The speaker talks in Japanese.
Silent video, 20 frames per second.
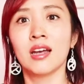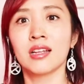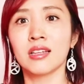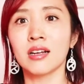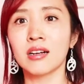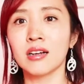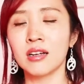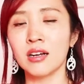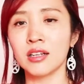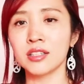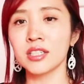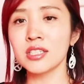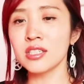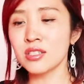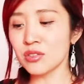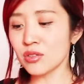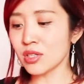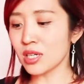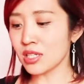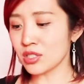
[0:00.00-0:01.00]
だから
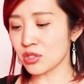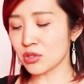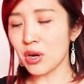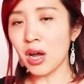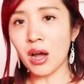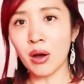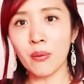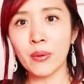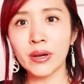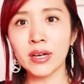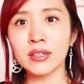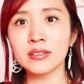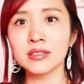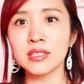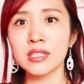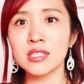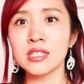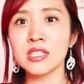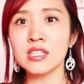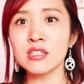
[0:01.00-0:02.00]
私それはすごい合わなく
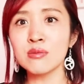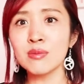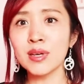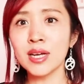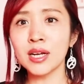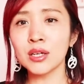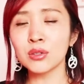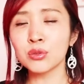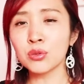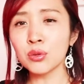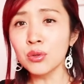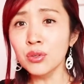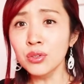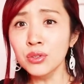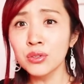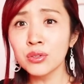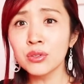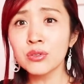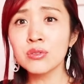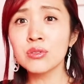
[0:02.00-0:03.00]
て、地爪が
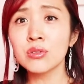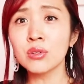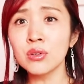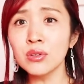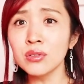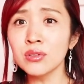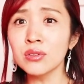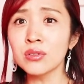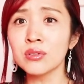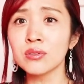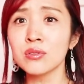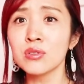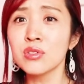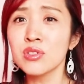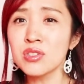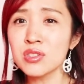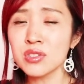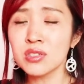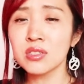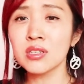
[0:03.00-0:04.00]
どんどん
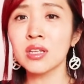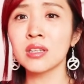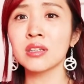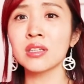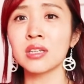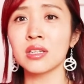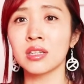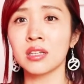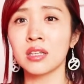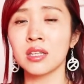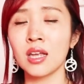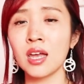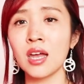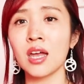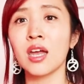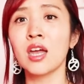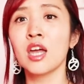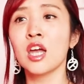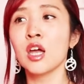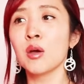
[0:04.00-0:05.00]
薄くなっていっ
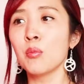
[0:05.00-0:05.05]
て、